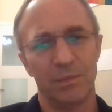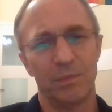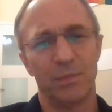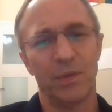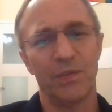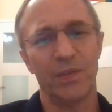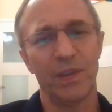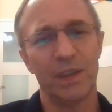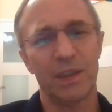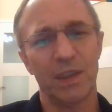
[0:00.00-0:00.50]

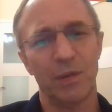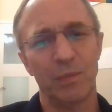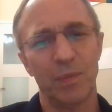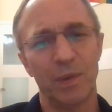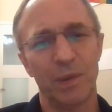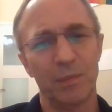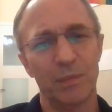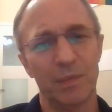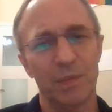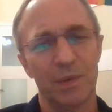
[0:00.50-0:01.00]

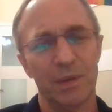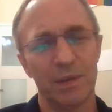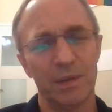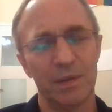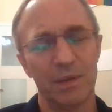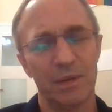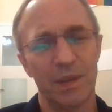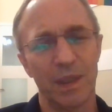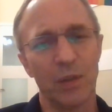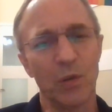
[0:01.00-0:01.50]
powiedziałbym,
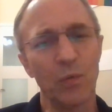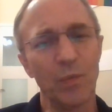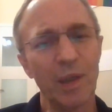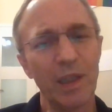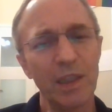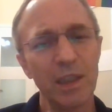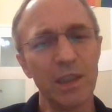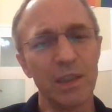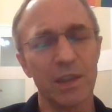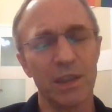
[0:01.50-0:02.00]

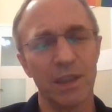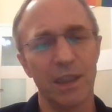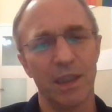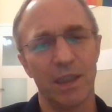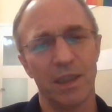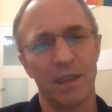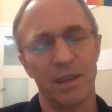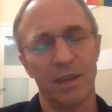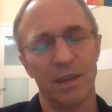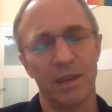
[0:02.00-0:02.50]

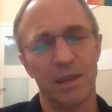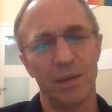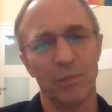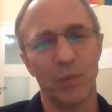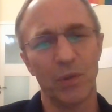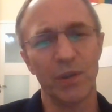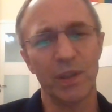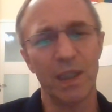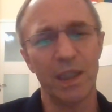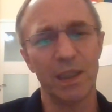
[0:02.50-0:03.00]
ekumeniczne
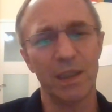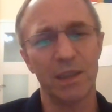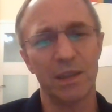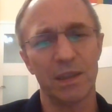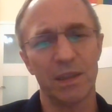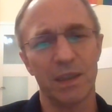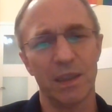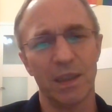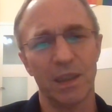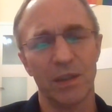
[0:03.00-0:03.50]

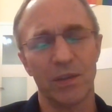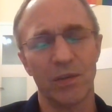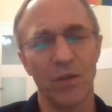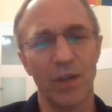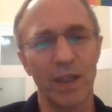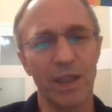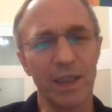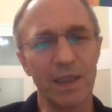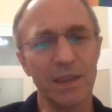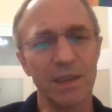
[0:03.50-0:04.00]
podejście,
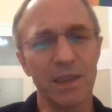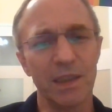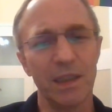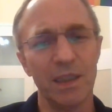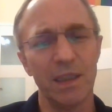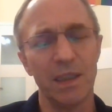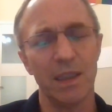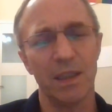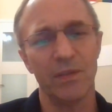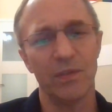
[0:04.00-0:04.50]

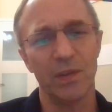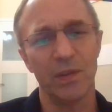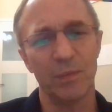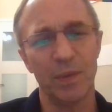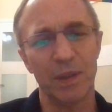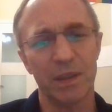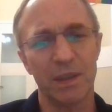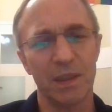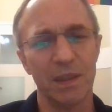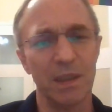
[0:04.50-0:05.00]
tolerancyjne
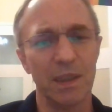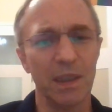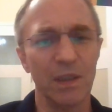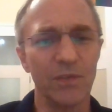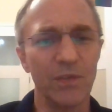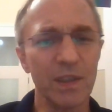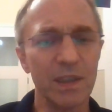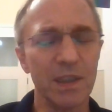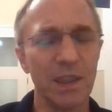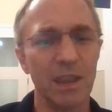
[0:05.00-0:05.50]
wobec
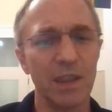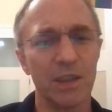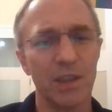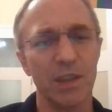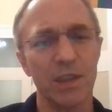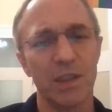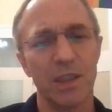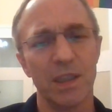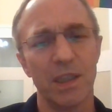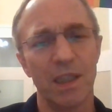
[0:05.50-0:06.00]
innych wyznań
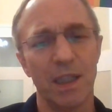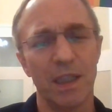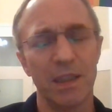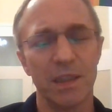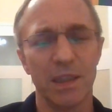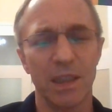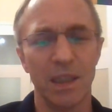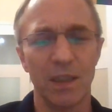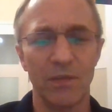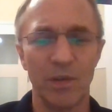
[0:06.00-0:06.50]

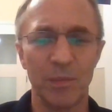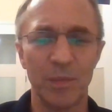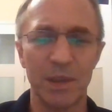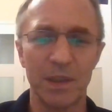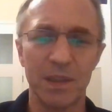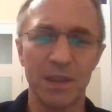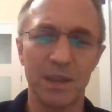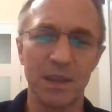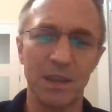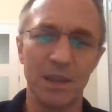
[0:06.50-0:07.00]
chrześcijańskich,
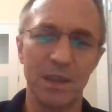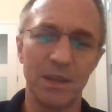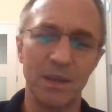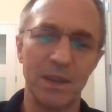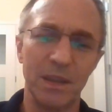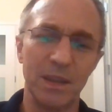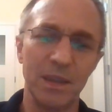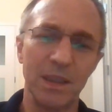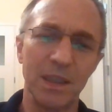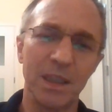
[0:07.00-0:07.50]
wobec
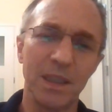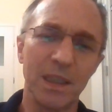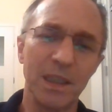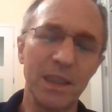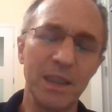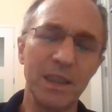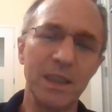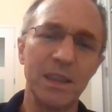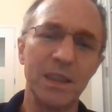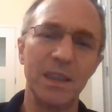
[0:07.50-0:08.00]
innych
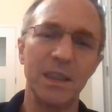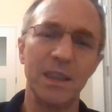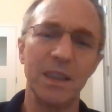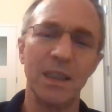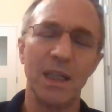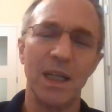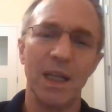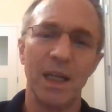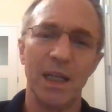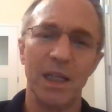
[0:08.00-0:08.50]
religii,
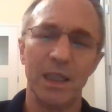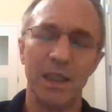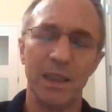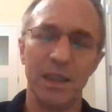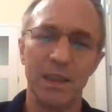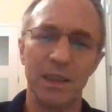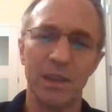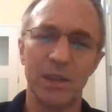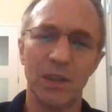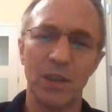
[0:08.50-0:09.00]

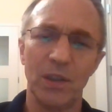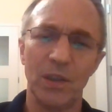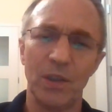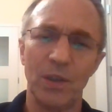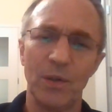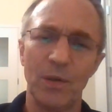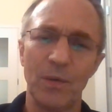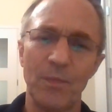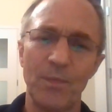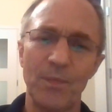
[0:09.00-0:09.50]

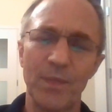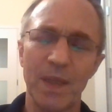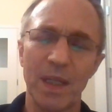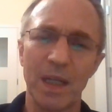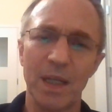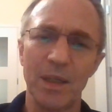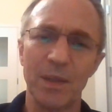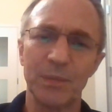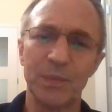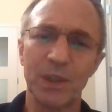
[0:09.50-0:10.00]
to mm,